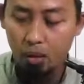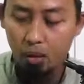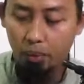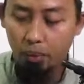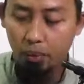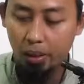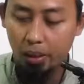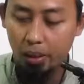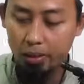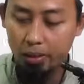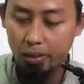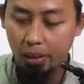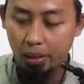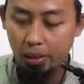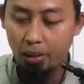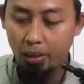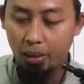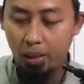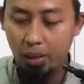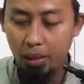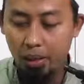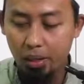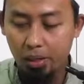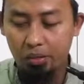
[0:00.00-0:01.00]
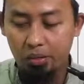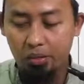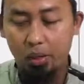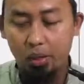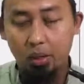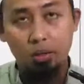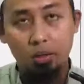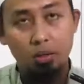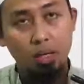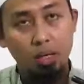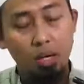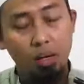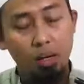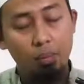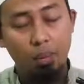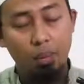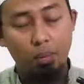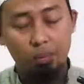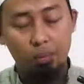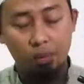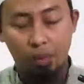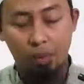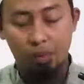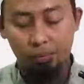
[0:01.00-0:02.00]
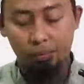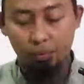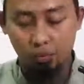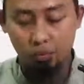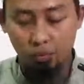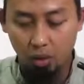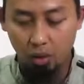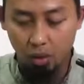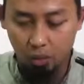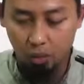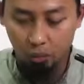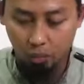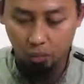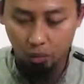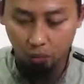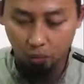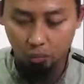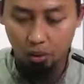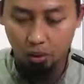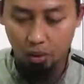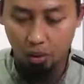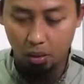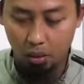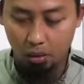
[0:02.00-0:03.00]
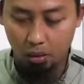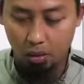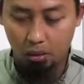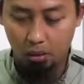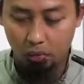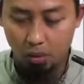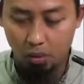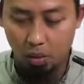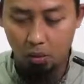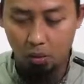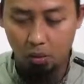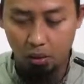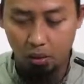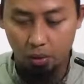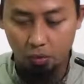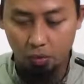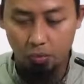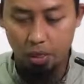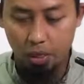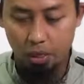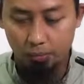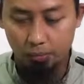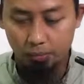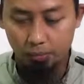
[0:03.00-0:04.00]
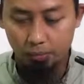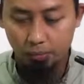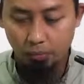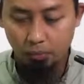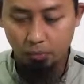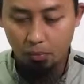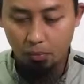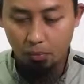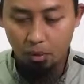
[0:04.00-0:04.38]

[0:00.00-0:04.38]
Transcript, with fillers: Berdasarkan hadis dari sahabat Abdullah bin Umar radhiyallahu anhuma